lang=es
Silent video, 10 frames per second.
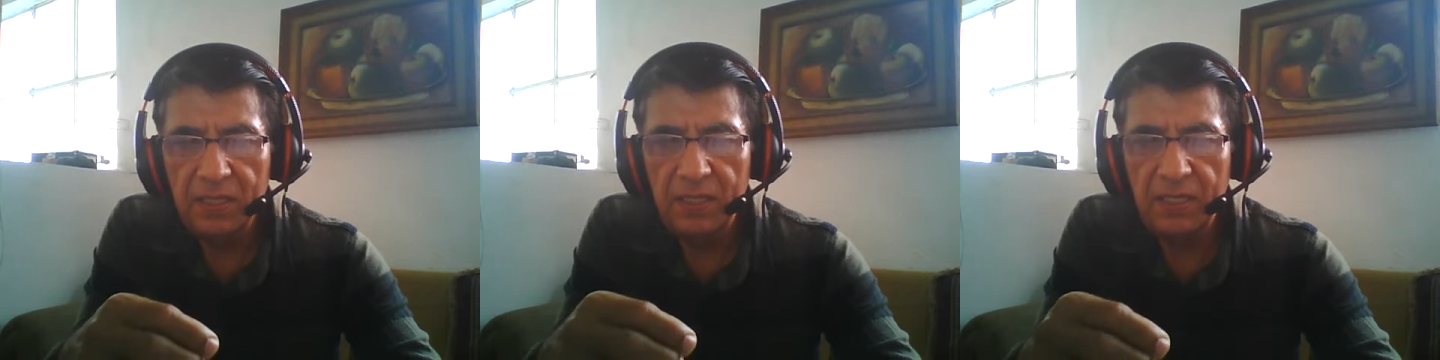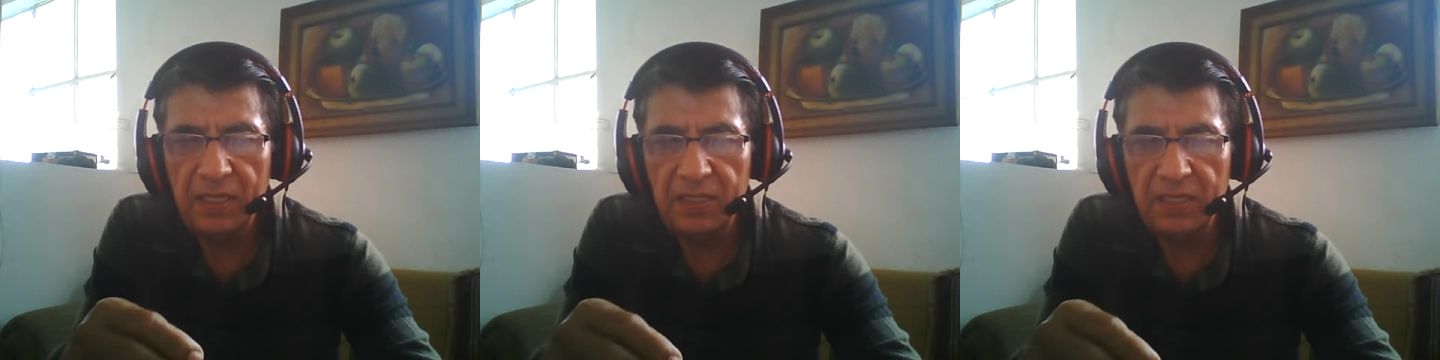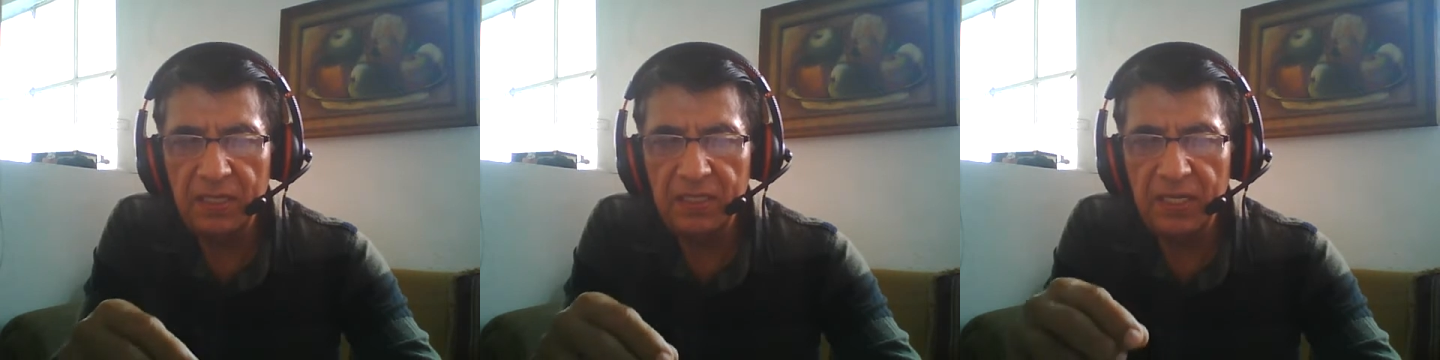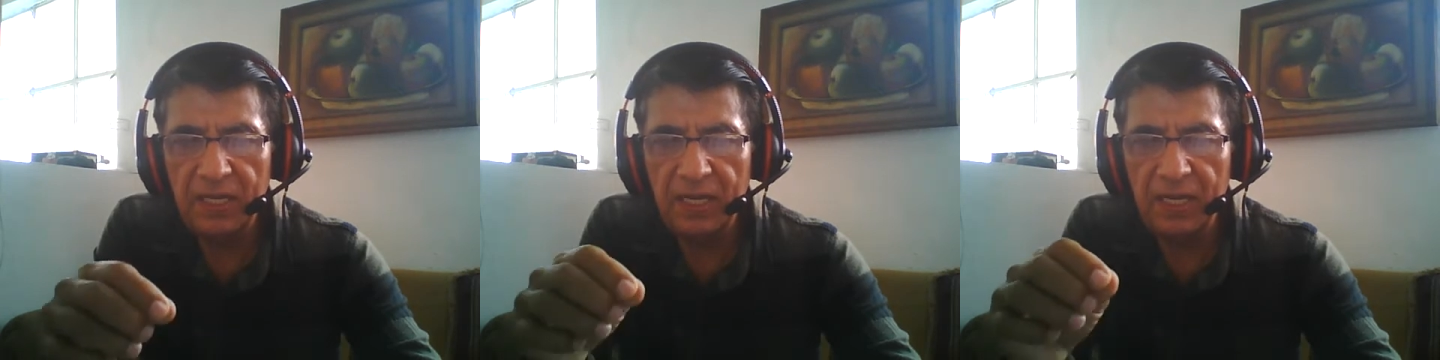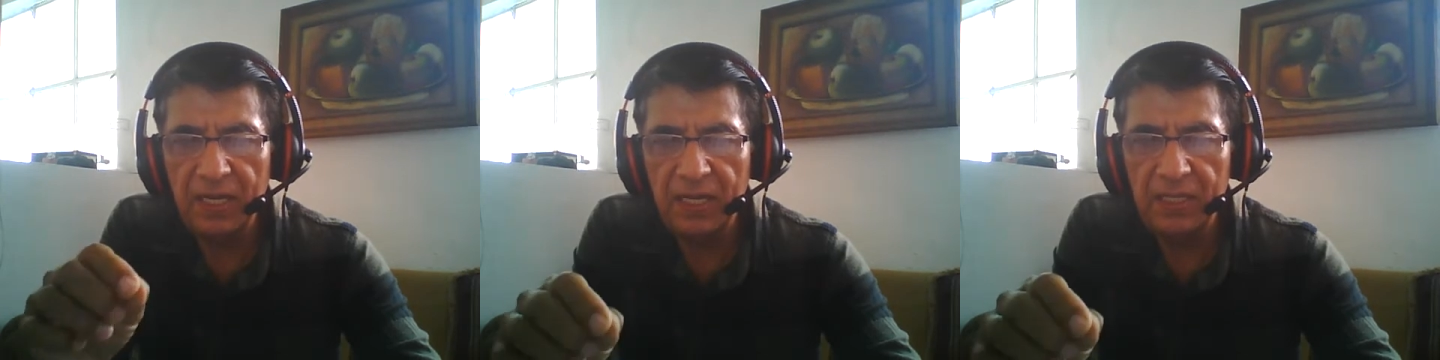y éstas
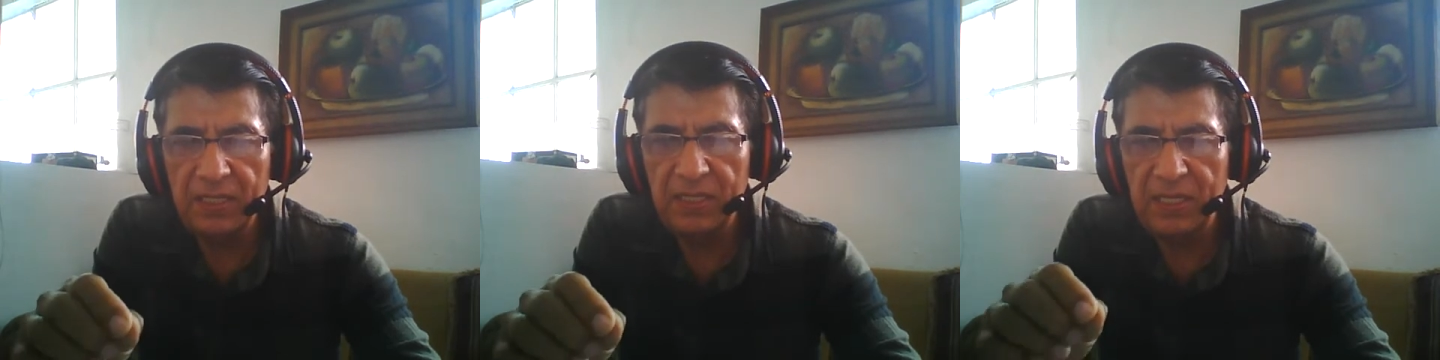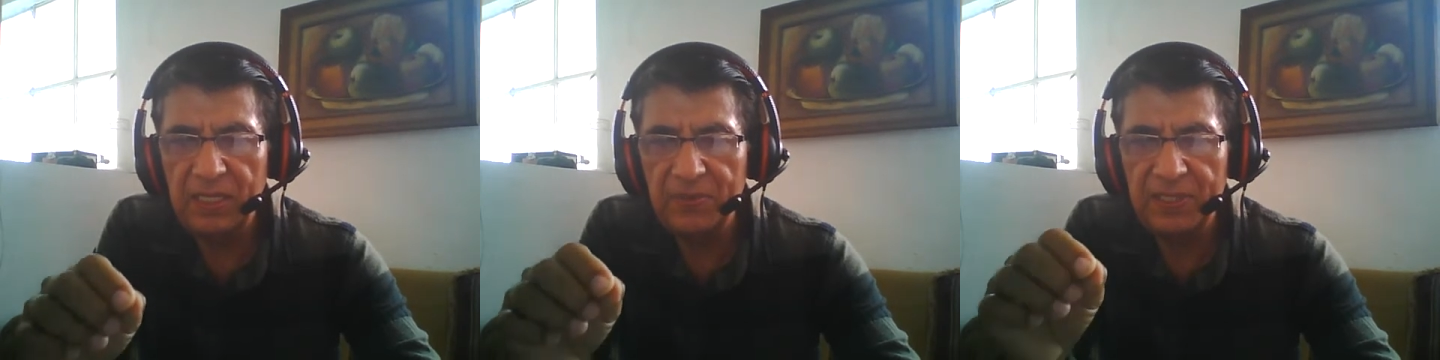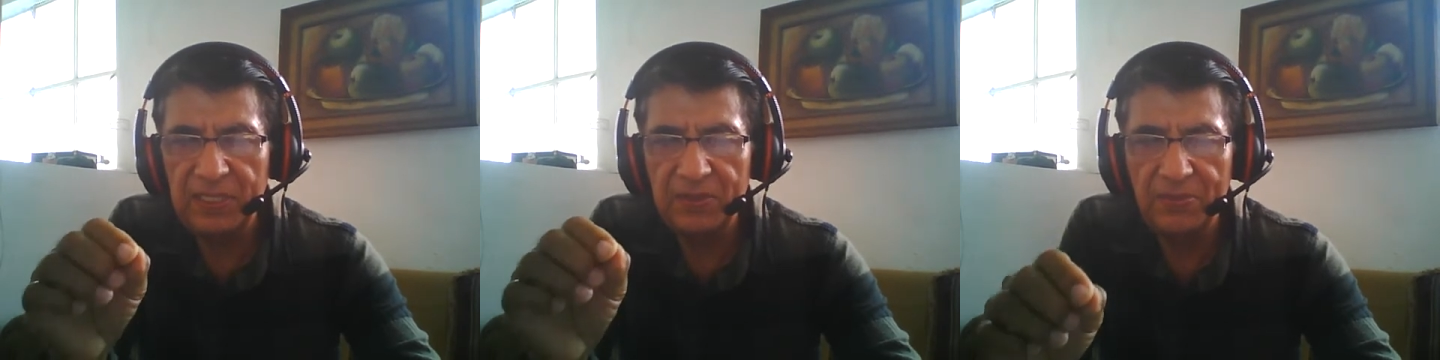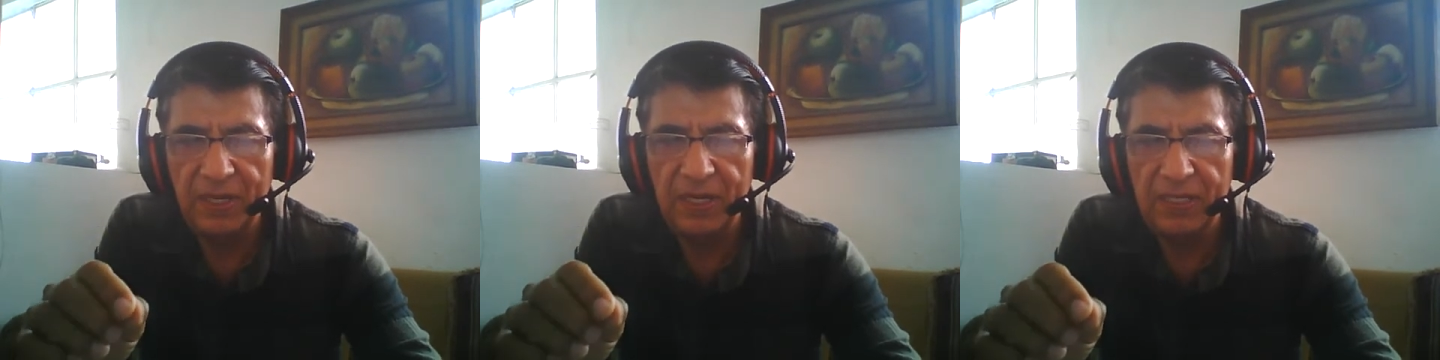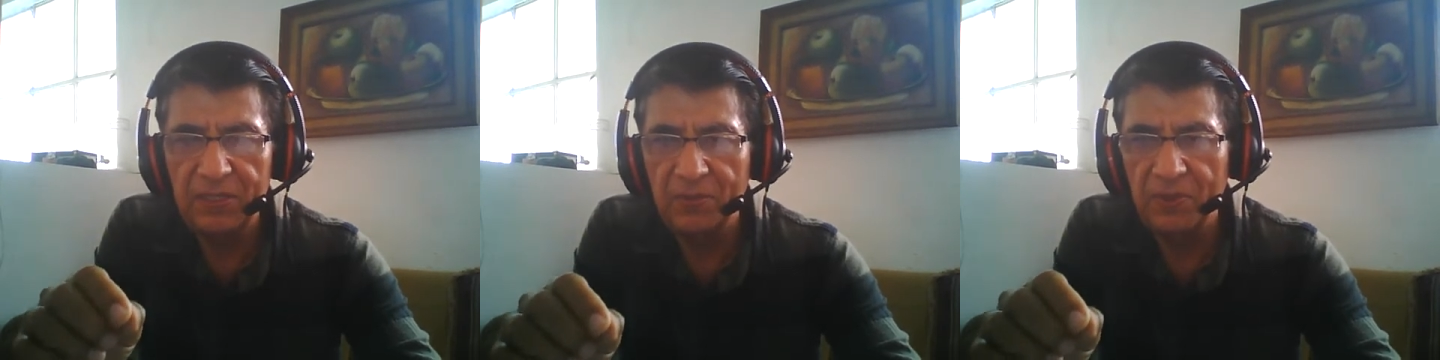recaerán diez veces
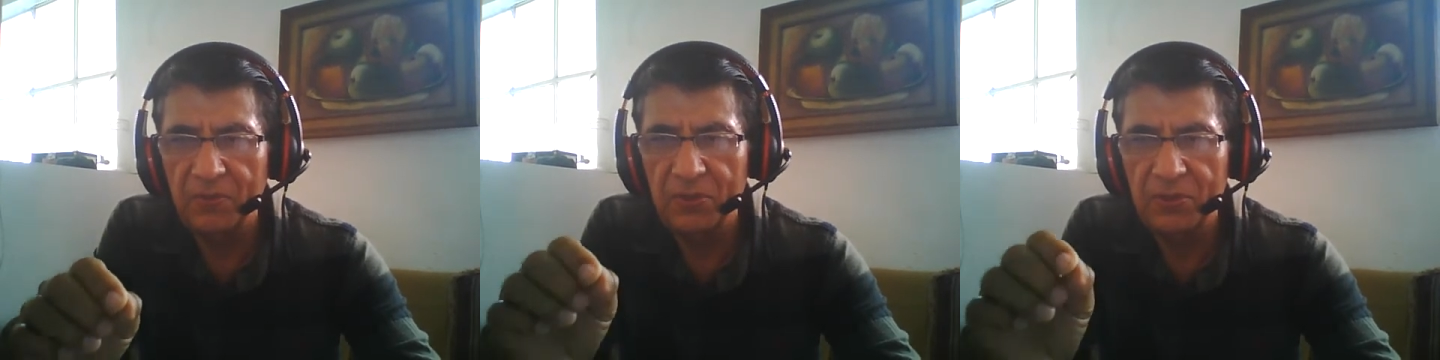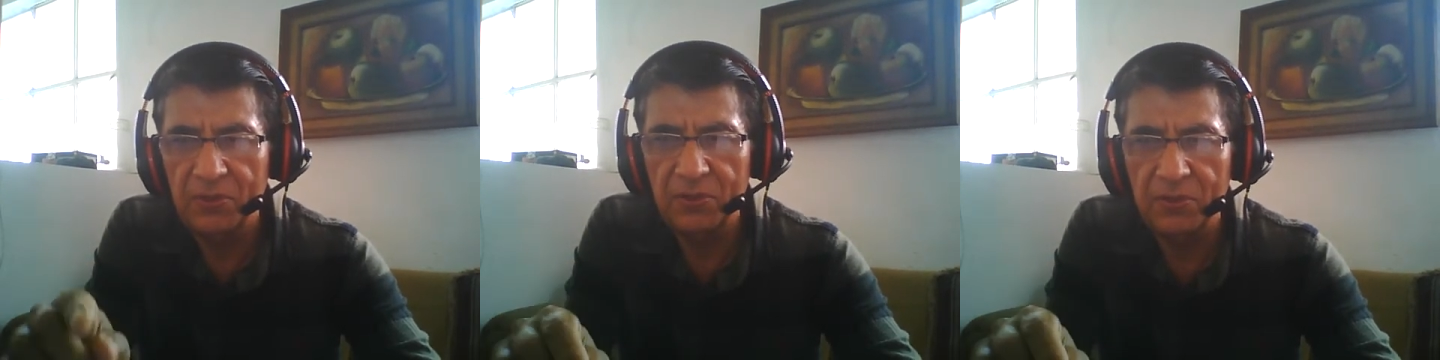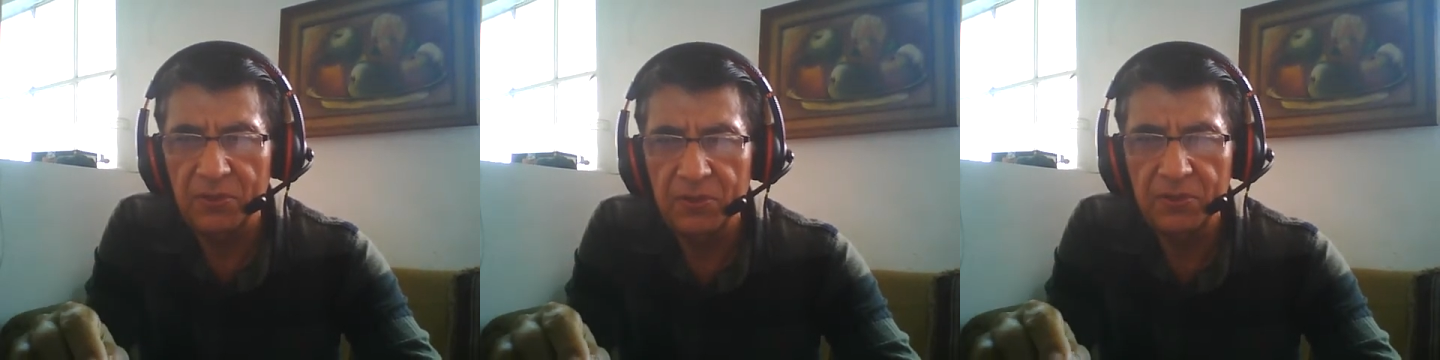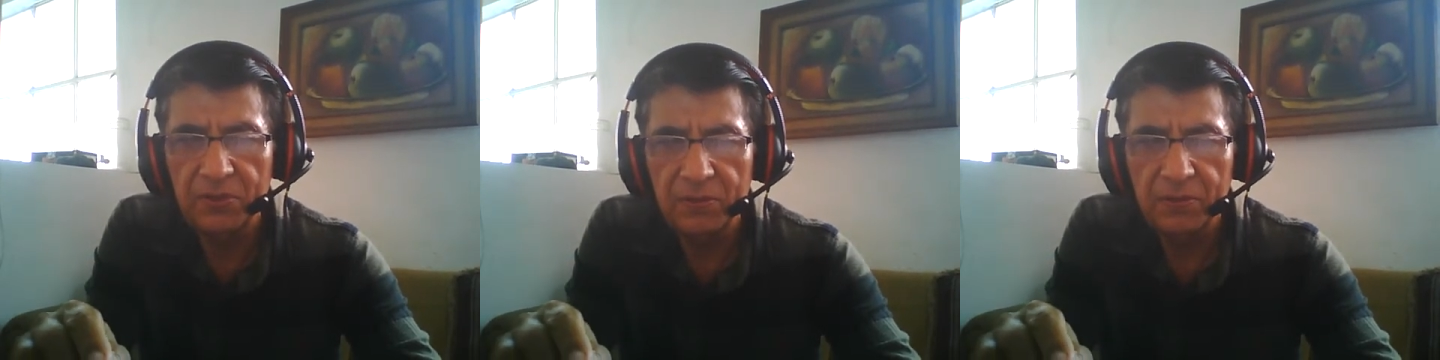más sobre vosotros.